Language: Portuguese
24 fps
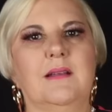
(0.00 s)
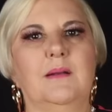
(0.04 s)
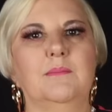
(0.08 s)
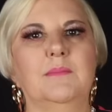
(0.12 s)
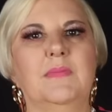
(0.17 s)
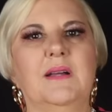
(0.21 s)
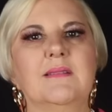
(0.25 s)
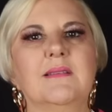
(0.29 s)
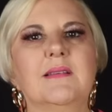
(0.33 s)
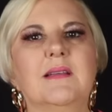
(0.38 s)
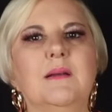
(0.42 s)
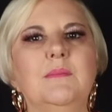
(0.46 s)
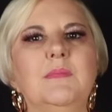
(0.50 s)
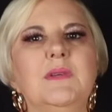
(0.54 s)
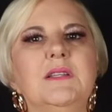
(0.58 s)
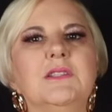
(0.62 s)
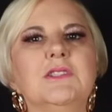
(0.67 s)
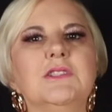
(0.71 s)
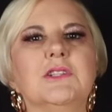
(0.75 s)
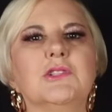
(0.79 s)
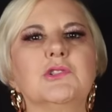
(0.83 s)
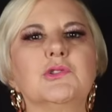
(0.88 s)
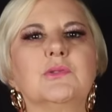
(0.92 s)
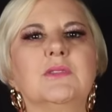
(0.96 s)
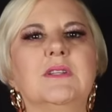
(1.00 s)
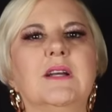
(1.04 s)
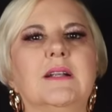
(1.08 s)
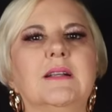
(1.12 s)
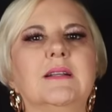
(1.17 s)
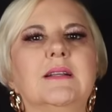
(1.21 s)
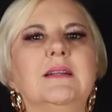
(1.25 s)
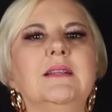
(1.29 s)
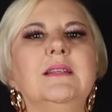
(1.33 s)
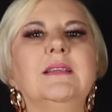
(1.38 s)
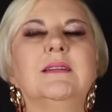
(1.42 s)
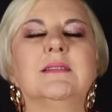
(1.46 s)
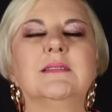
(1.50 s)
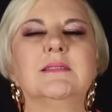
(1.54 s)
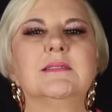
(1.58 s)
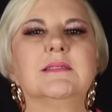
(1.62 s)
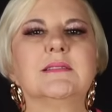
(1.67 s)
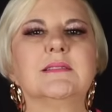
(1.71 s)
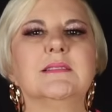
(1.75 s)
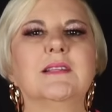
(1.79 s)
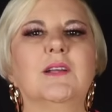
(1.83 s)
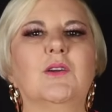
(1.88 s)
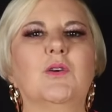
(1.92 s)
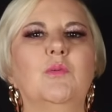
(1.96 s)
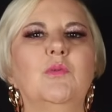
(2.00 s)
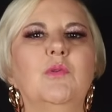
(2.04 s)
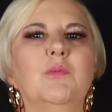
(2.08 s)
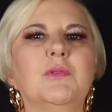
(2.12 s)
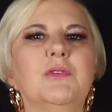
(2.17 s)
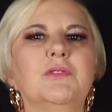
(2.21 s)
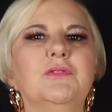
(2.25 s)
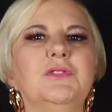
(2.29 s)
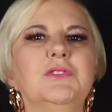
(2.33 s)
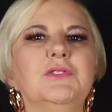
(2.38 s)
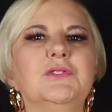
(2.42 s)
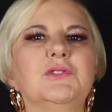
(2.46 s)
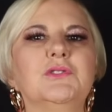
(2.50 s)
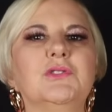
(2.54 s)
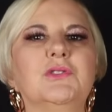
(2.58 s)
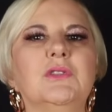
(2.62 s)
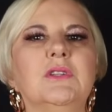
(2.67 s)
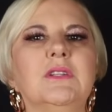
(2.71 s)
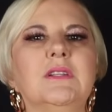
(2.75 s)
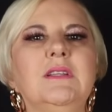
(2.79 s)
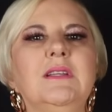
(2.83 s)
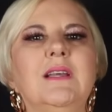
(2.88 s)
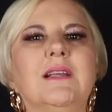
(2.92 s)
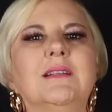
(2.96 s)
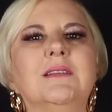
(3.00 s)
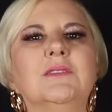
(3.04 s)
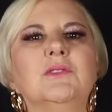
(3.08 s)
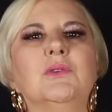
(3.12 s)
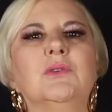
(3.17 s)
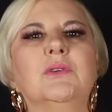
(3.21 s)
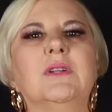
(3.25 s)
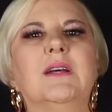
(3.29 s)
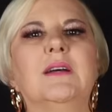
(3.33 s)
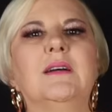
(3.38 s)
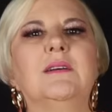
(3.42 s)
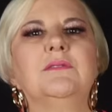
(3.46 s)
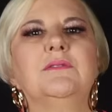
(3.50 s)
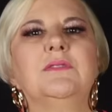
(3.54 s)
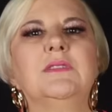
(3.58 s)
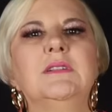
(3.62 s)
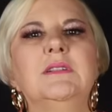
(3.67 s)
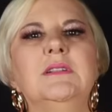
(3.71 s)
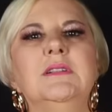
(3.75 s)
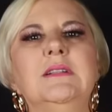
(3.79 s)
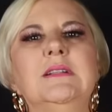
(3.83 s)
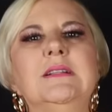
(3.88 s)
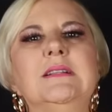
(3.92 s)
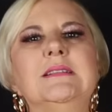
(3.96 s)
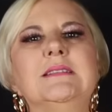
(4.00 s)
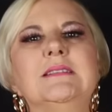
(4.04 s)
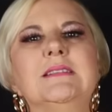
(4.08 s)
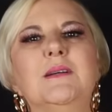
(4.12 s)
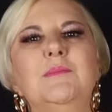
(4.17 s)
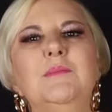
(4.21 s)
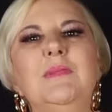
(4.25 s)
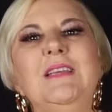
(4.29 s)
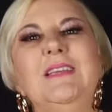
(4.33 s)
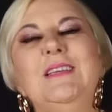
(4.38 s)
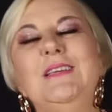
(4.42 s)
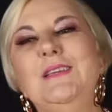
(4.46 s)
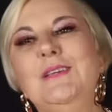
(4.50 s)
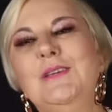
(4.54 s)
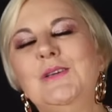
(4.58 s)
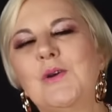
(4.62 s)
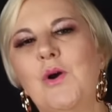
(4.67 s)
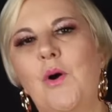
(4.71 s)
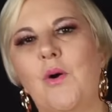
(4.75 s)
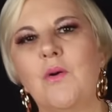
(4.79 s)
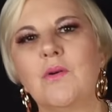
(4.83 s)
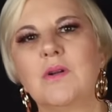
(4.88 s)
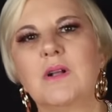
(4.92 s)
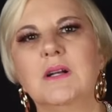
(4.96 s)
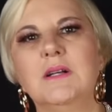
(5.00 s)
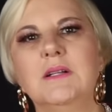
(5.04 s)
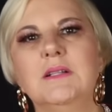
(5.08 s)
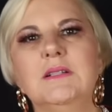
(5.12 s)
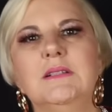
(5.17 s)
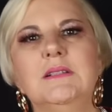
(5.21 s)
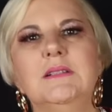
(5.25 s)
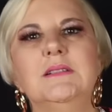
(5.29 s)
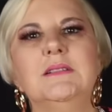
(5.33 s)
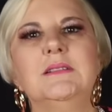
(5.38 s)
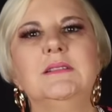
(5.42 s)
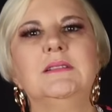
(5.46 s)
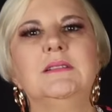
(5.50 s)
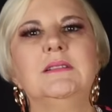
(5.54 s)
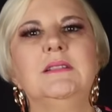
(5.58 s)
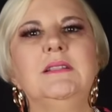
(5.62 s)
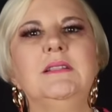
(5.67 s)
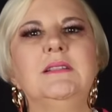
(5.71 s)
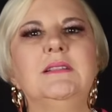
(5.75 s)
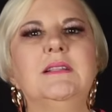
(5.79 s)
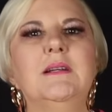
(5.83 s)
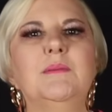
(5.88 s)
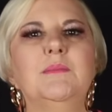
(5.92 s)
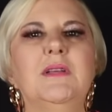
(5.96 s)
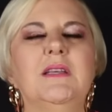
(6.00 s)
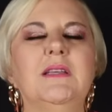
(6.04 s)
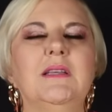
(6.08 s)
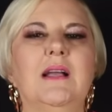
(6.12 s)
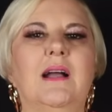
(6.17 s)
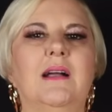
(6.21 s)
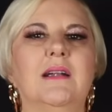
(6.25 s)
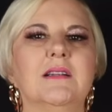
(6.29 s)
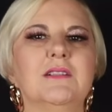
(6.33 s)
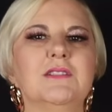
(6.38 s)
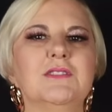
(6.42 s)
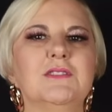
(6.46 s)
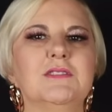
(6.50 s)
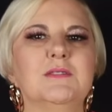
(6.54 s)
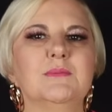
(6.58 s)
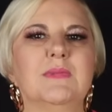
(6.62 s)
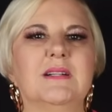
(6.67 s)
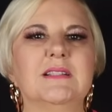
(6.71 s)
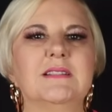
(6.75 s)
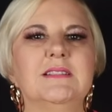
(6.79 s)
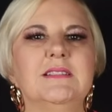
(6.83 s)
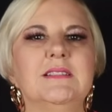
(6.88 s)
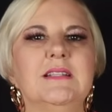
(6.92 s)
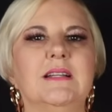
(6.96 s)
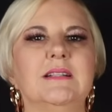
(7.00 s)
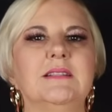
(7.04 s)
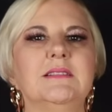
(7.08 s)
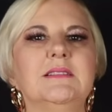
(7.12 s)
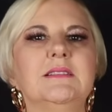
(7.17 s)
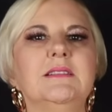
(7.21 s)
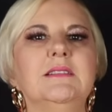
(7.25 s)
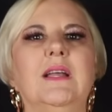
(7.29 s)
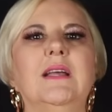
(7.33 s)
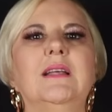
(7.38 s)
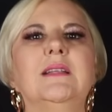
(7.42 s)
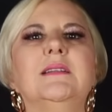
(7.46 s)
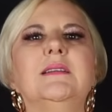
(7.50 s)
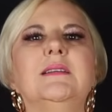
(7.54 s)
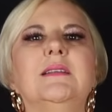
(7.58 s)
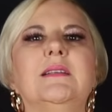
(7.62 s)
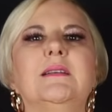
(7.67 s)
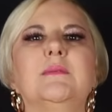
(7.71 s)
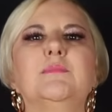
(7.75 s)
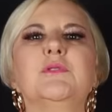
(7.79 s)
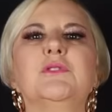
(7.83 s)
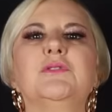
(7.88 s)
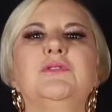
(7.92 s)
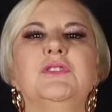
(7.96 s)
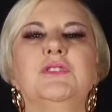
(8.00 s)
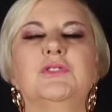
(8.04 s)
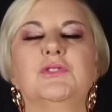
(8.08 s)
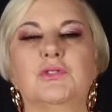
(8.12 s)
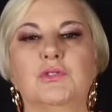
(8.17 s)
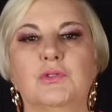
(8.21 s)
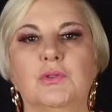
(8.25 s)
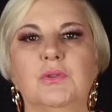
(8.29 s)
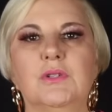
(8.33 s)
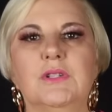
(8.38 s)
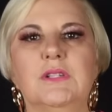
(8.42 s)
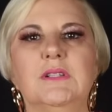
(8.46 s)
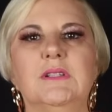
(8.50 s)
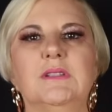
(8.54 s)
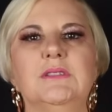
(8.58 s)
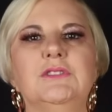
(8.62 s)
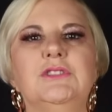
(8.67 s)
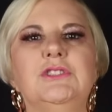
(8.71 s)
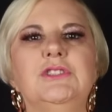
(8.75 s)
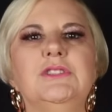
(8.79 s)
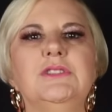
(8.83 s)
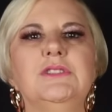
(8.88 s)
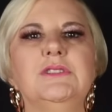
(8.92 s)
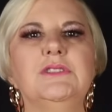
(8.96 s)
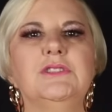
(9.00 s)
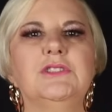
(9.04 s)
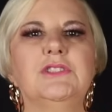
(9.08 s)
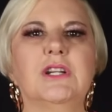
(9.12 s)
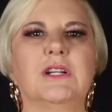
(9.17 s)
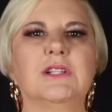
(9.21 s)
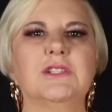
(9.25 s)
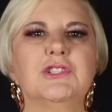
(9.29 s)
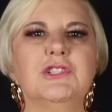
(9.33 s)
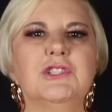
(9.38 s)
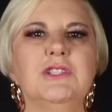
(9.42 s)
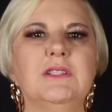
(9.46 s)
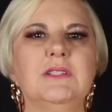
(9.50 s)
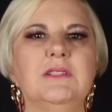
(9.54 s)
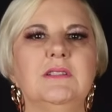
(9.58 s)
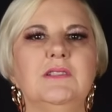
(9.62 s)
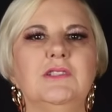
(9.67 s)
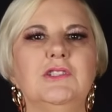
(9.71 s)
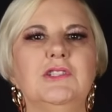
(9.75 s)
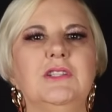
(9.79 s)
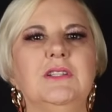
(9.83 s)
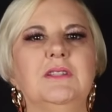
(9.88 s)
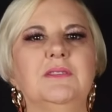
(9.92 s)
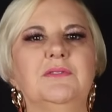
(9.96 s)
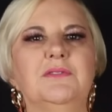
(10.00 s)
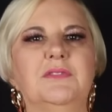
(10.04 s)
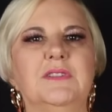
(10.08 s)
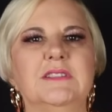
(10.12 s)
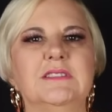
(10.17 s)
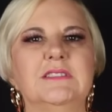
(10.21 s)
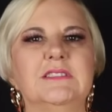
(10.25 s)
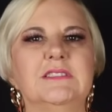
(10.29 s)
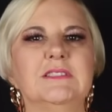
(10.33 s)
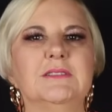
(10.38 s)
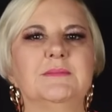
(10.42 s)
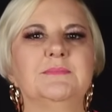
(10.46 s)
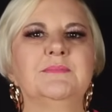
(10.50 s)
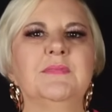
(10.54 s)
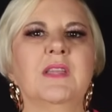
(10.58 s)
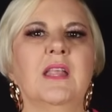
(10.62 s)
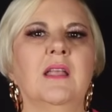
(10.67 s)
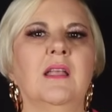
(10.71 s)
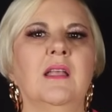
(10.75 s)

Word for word: basicamente a ajudar crianças, né, como professora, e ela adorava também yoga e também artes marciais. Ela era professora de jardim de infância.